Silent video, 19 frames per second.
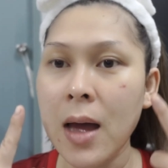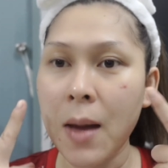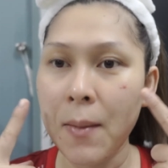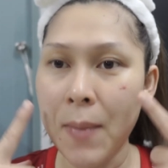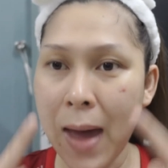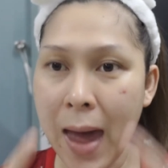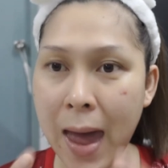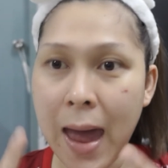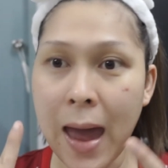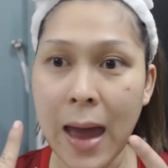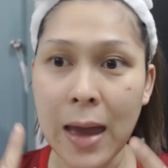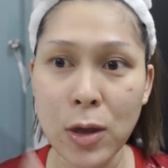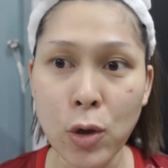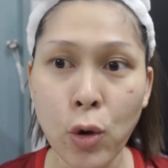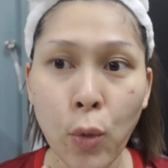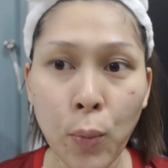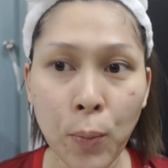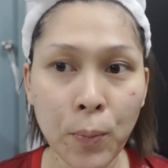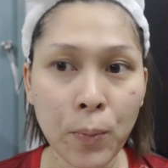แผล
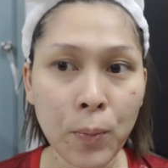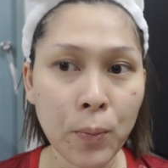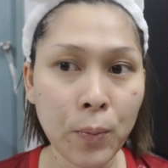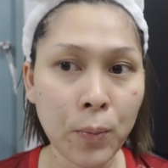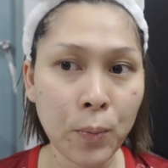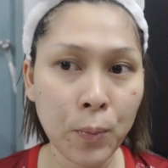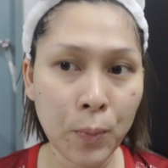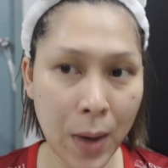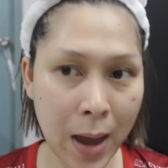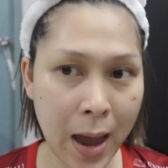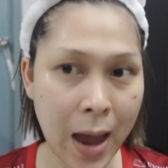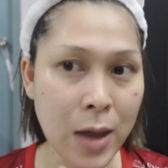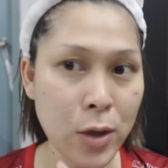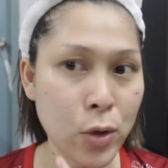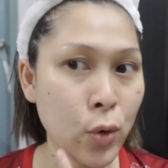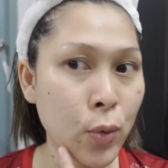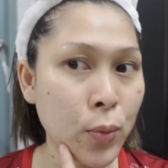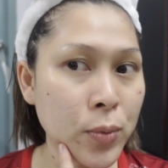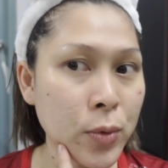ยุบ แผล
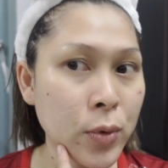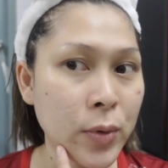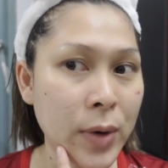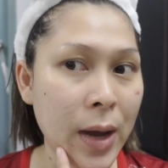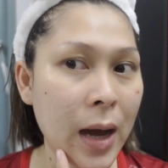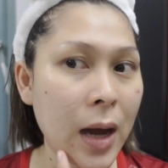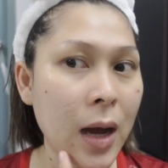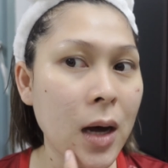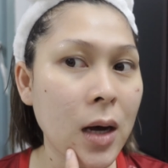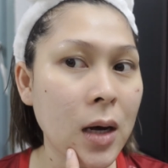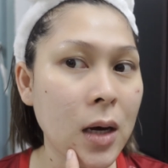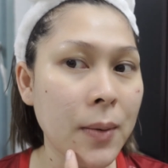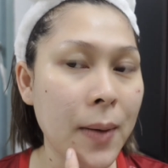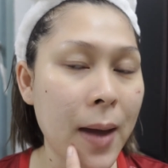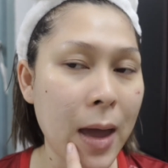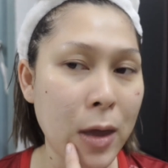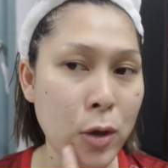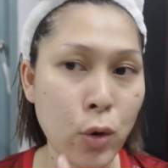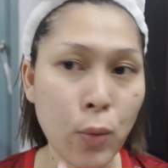ยุบอยู่นะ ก็คือแผ
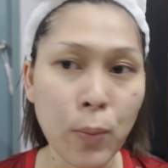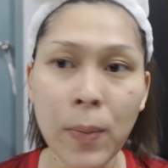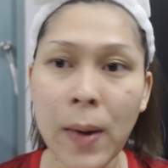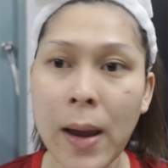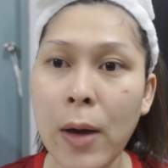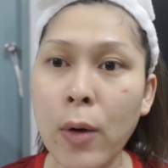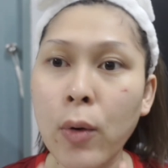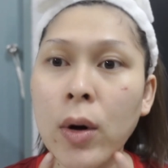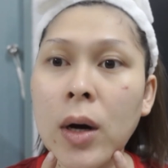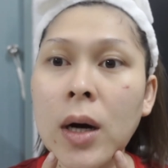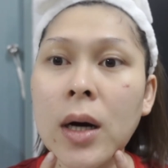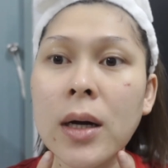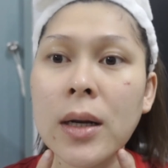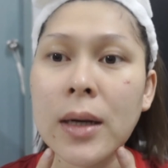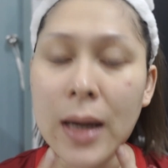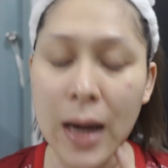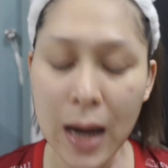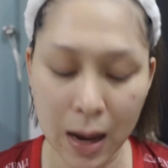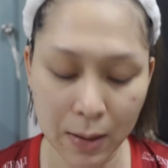ลยุบเร็วขึ้น
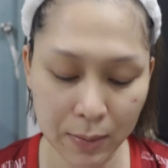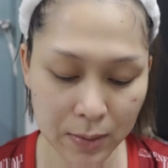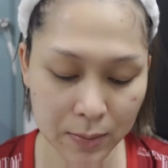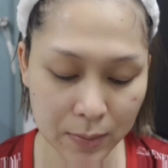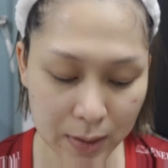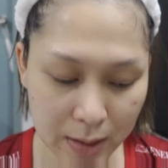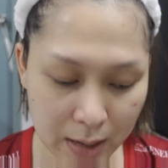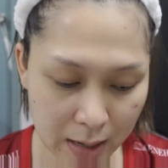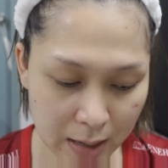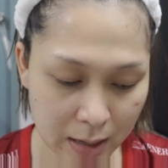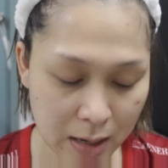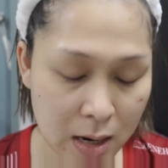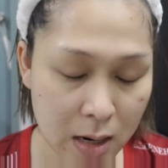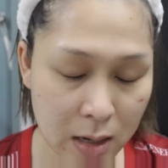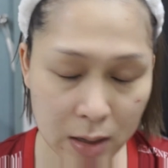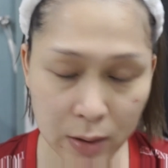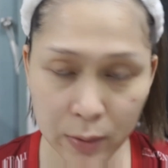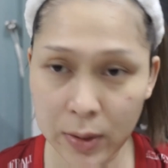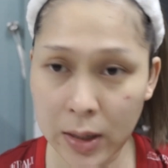นะคะเพื่อ
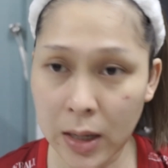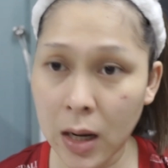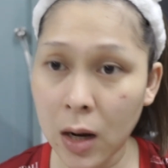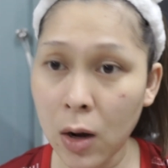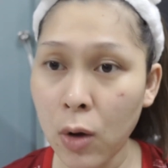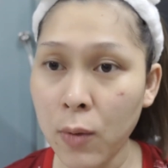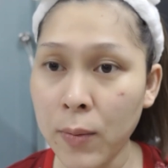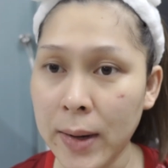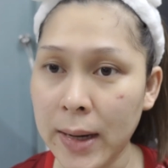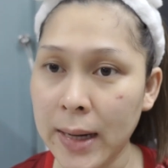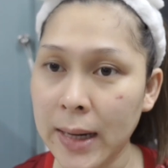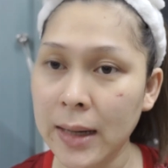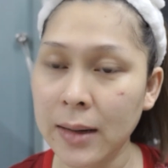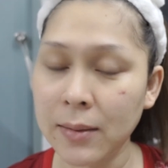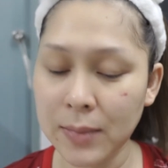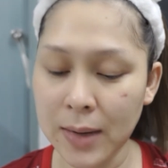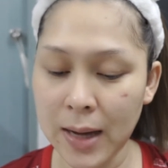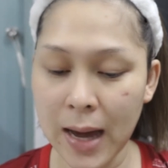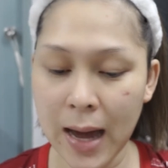นๆเดี๋ยววันนี้ก็ลงเหมือนเดิ
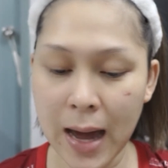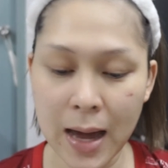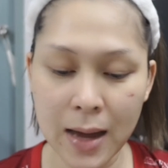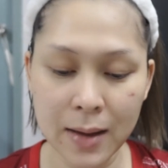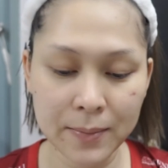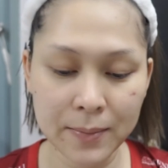มนะคะ